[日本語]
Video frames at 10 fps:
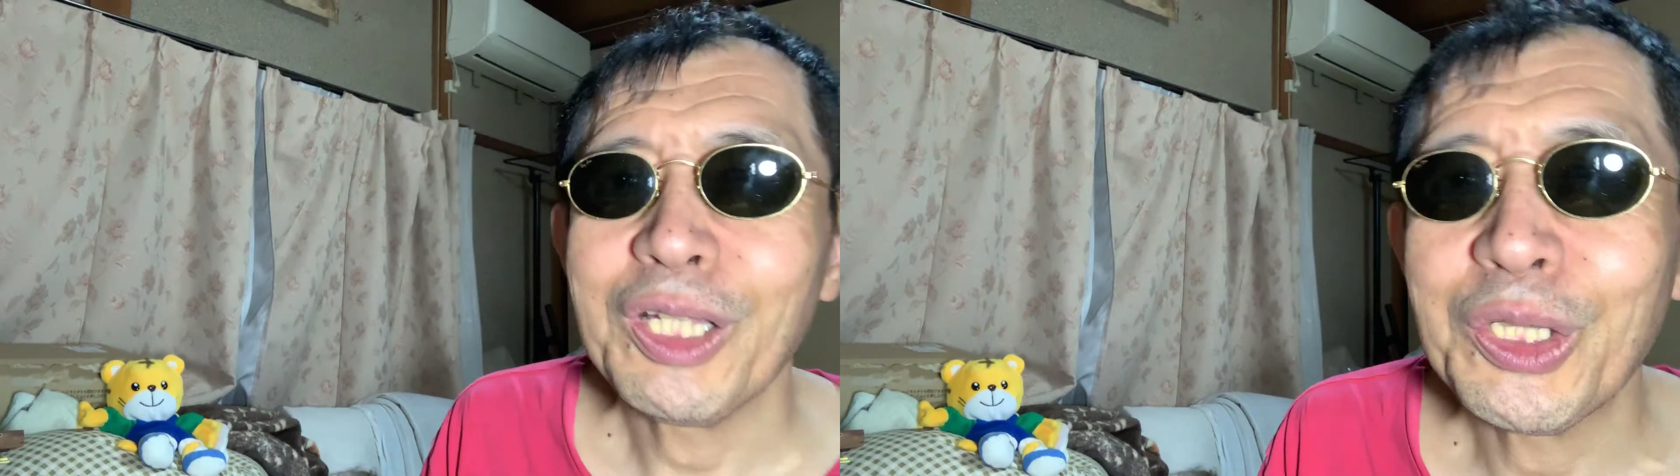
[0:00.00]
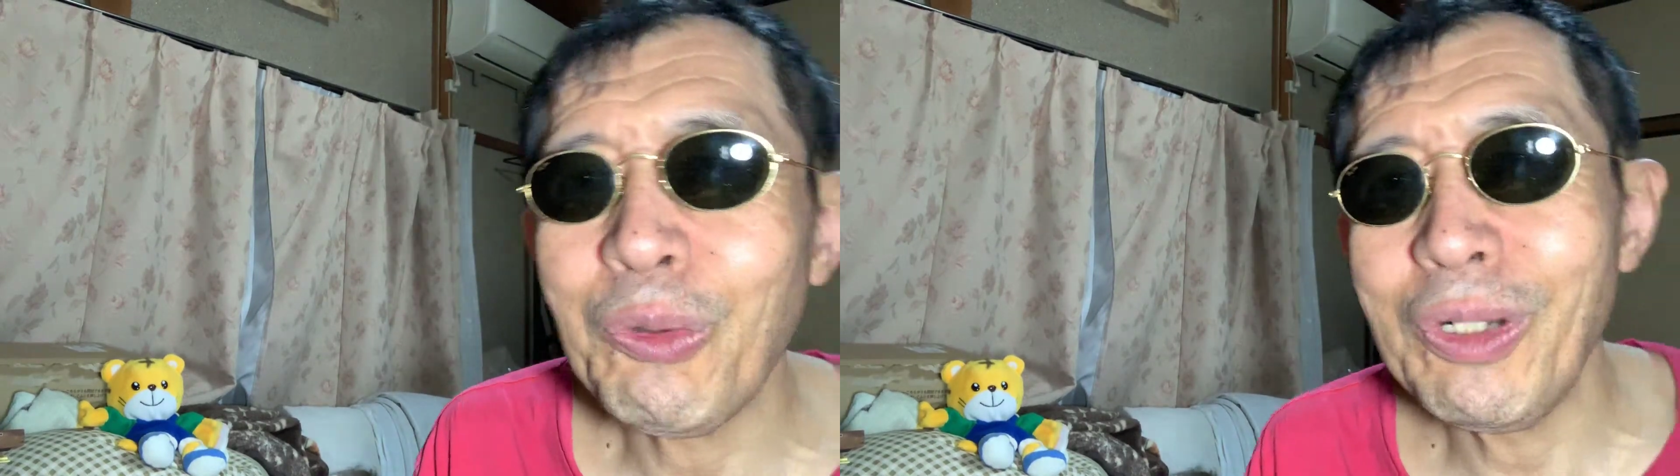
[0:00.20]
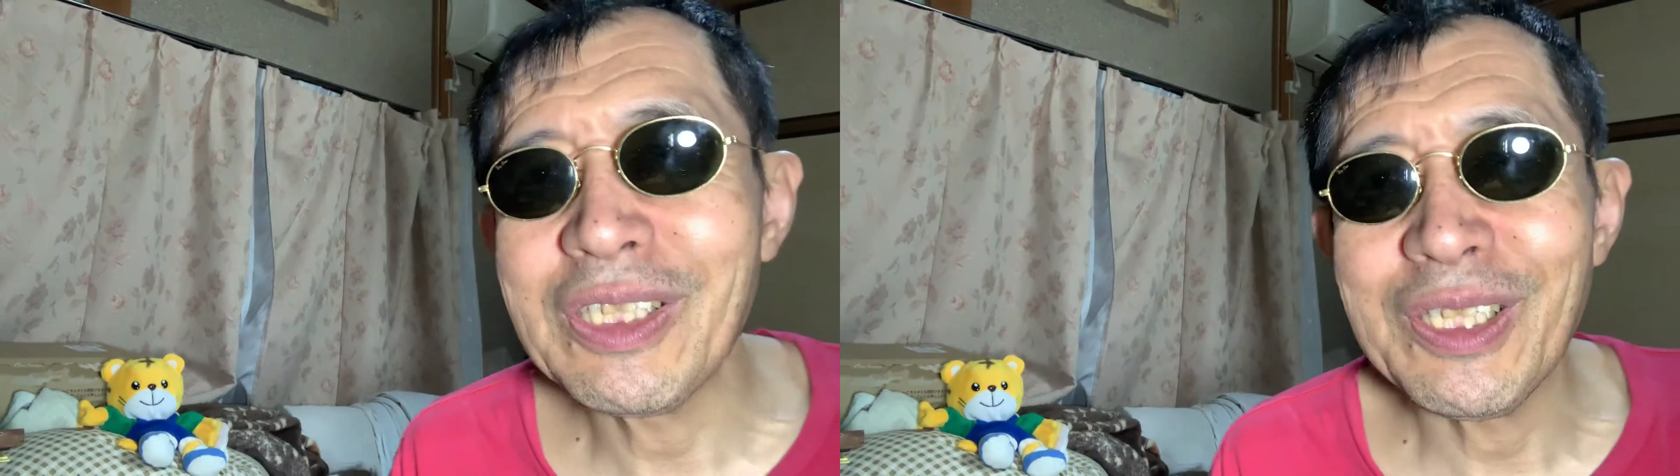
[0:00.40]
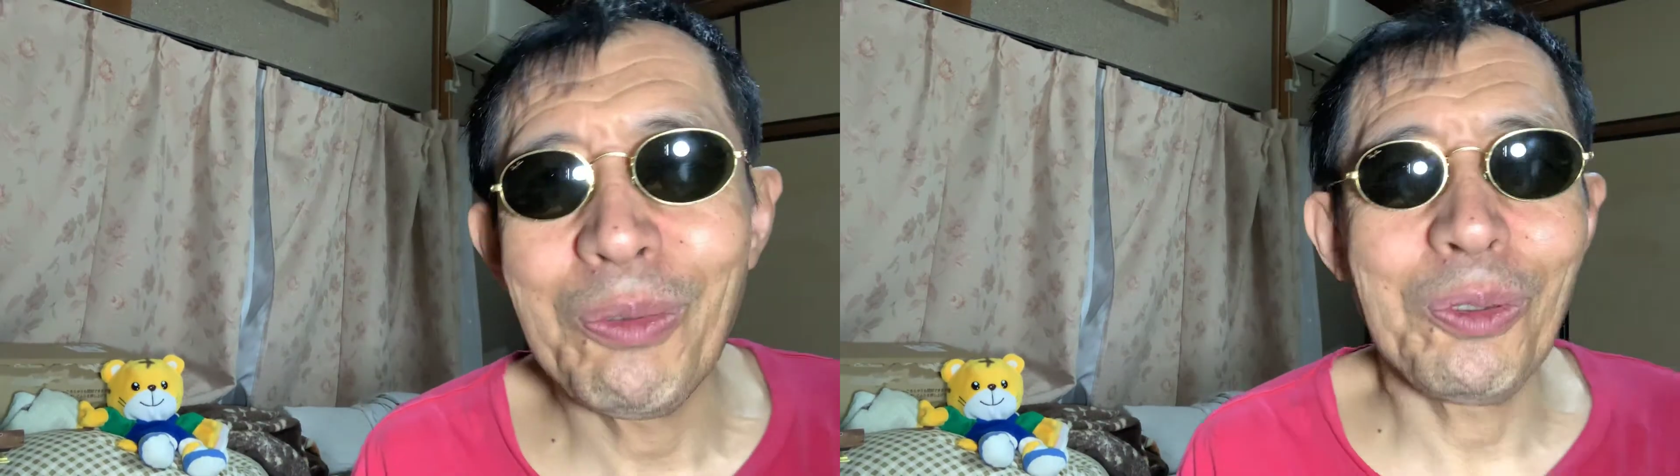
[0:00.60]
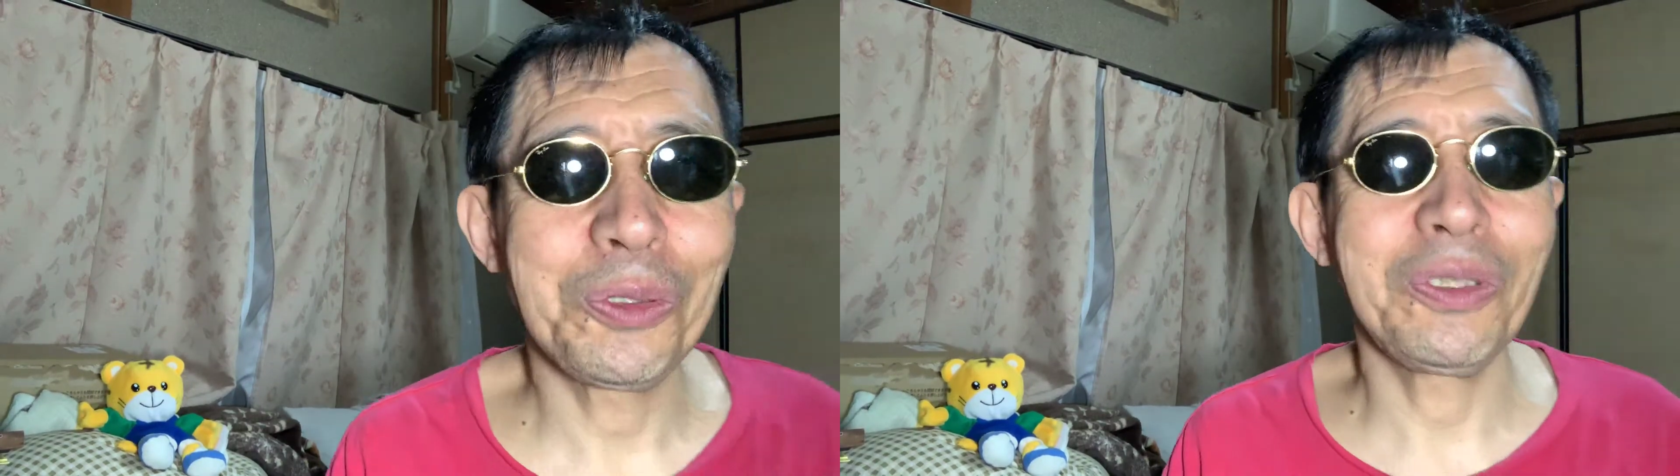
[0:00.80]
強烈な
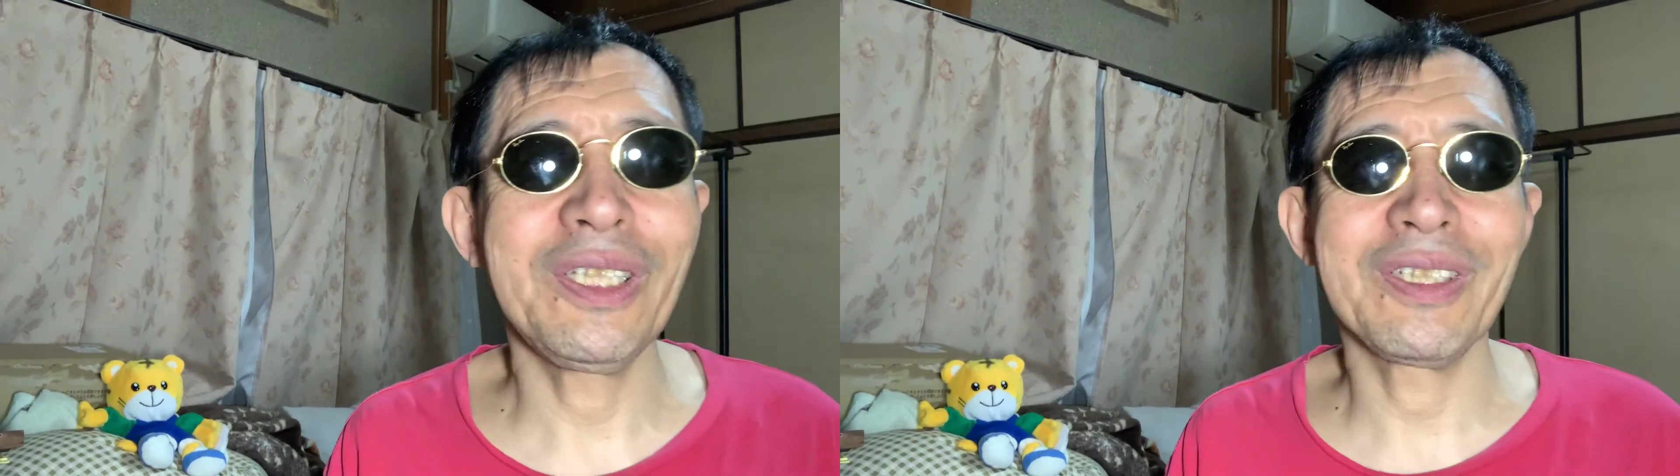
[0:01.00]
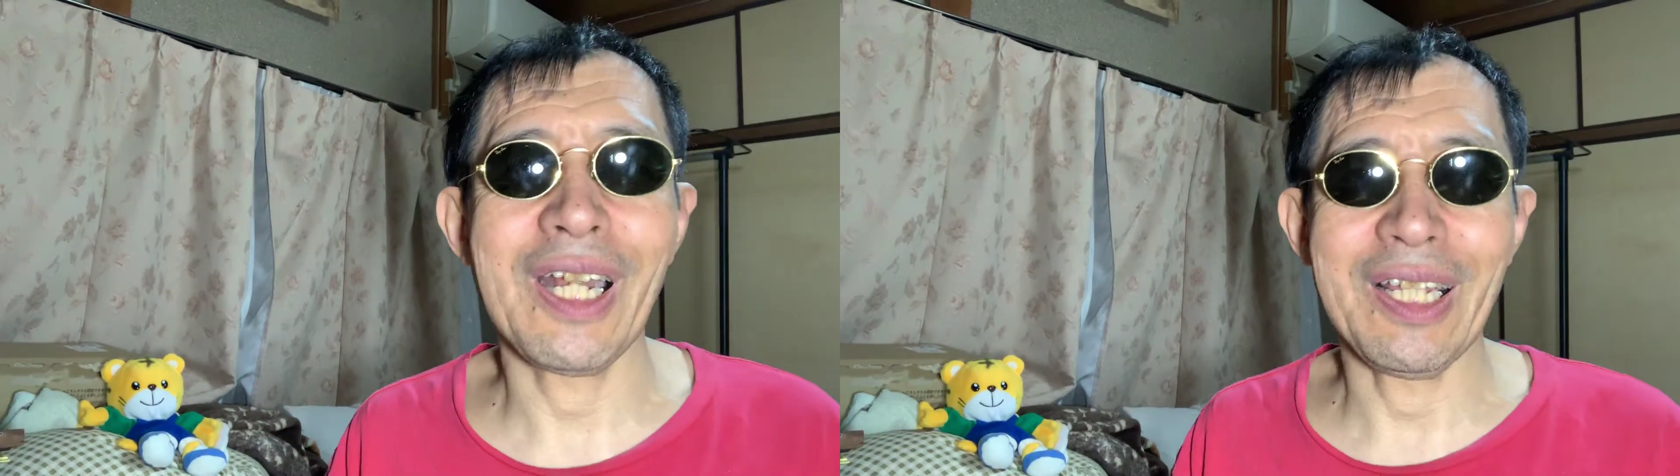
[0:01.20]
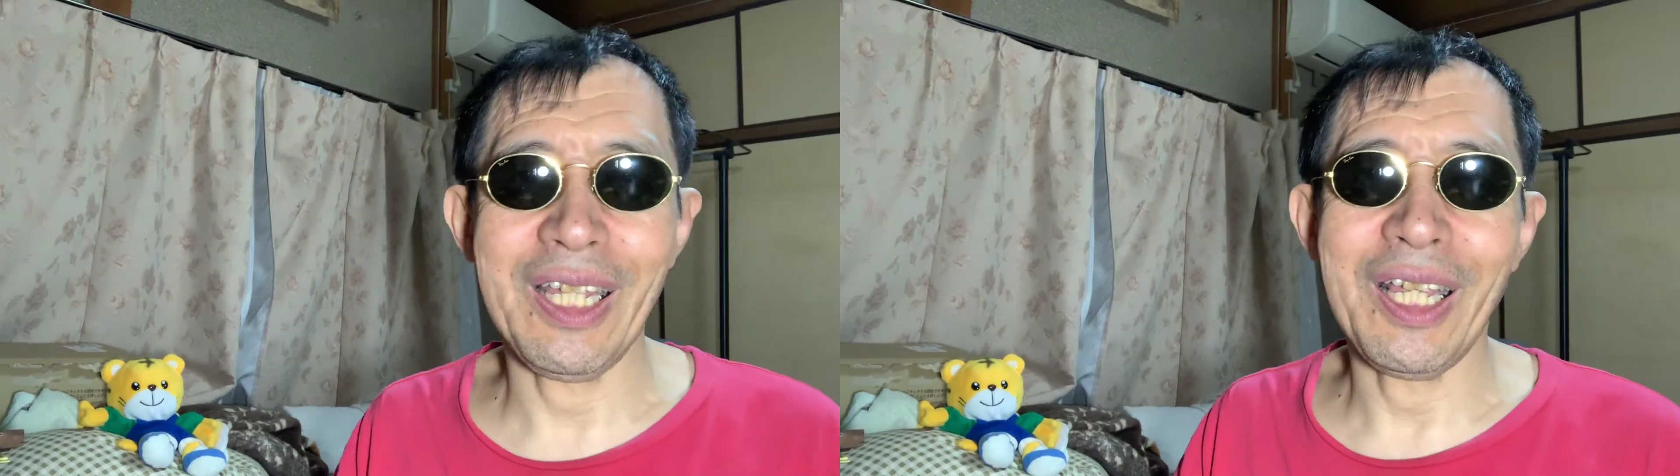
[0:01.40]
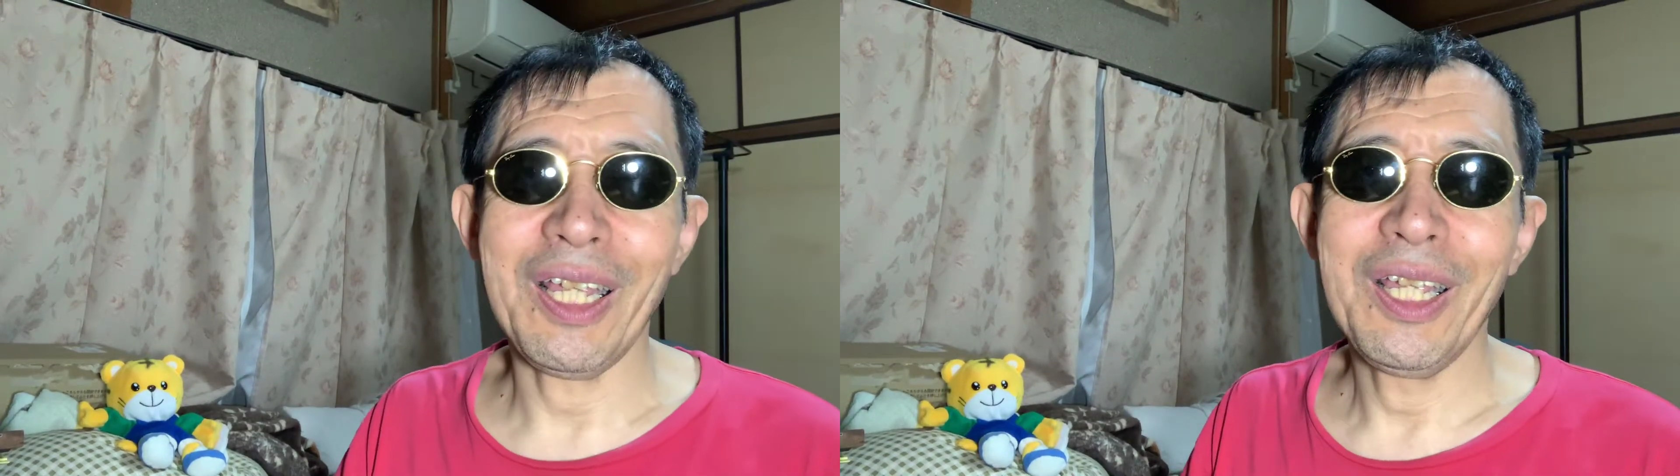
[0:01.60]
法則ですからね